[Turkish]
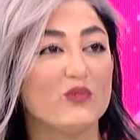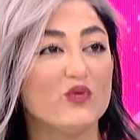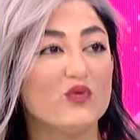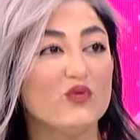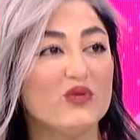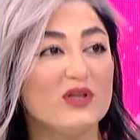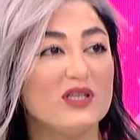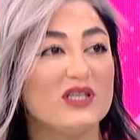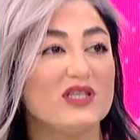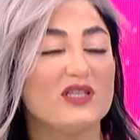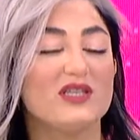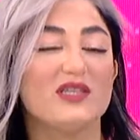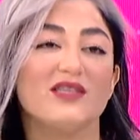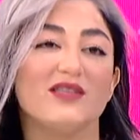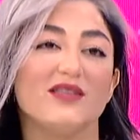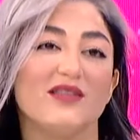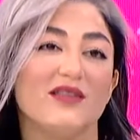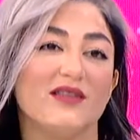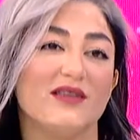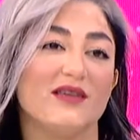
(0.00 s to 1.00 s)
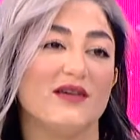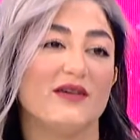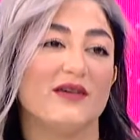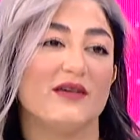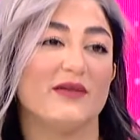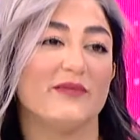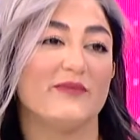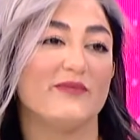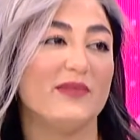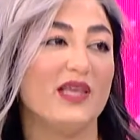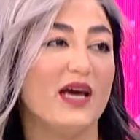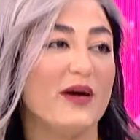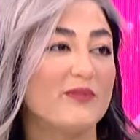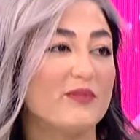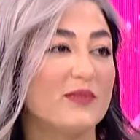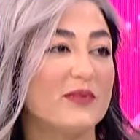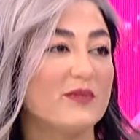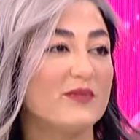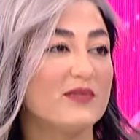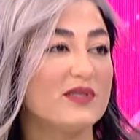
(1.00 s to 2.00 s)
Bunun için
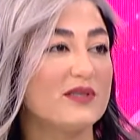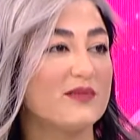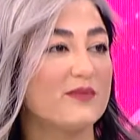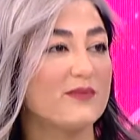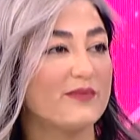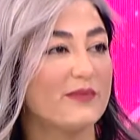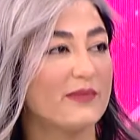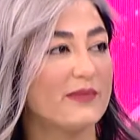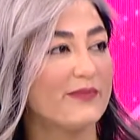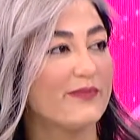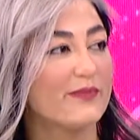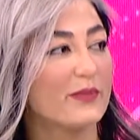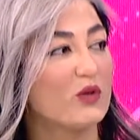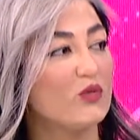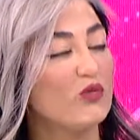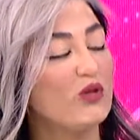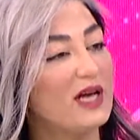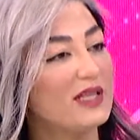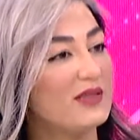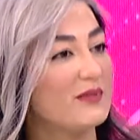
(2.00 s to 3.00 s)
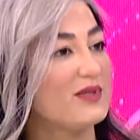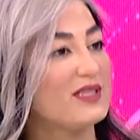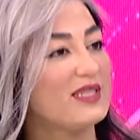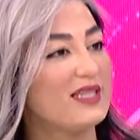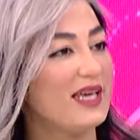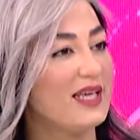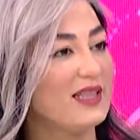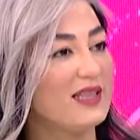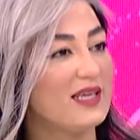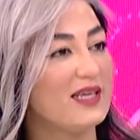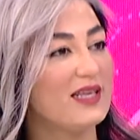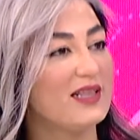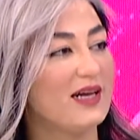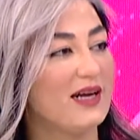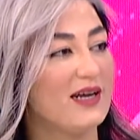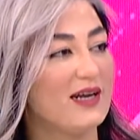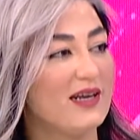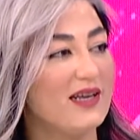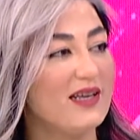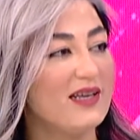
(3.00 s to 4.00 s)
yaptığımız, kullandığımız
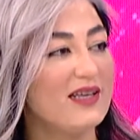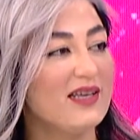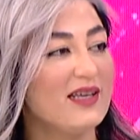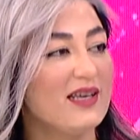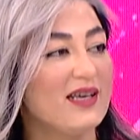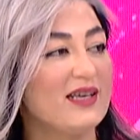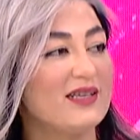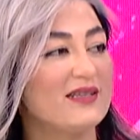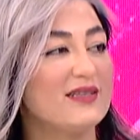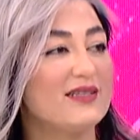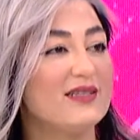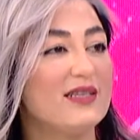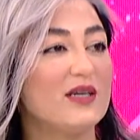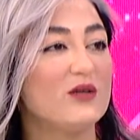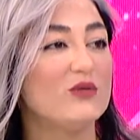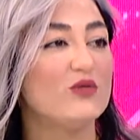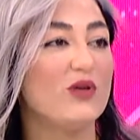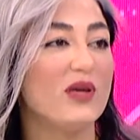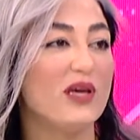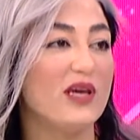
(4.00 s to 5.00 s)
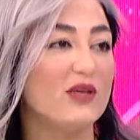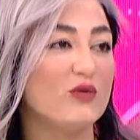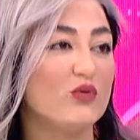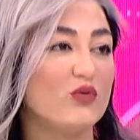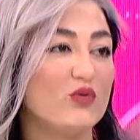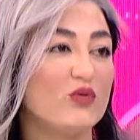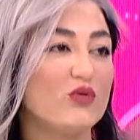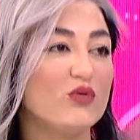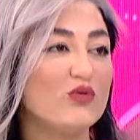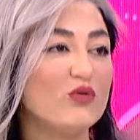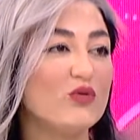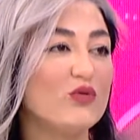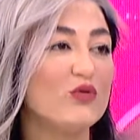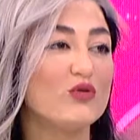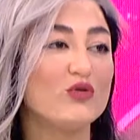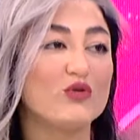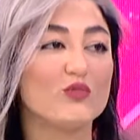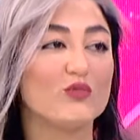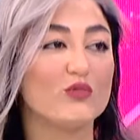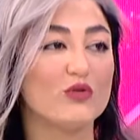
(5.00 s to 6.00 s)
tekniklerle size en uygun
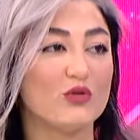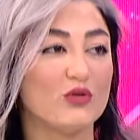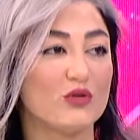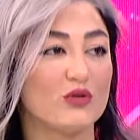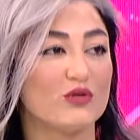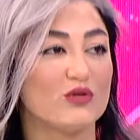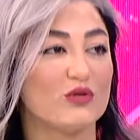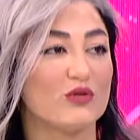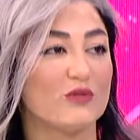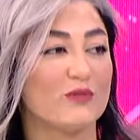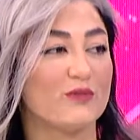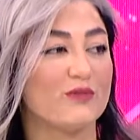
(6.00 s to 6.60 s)
gülüşü buluyoruz.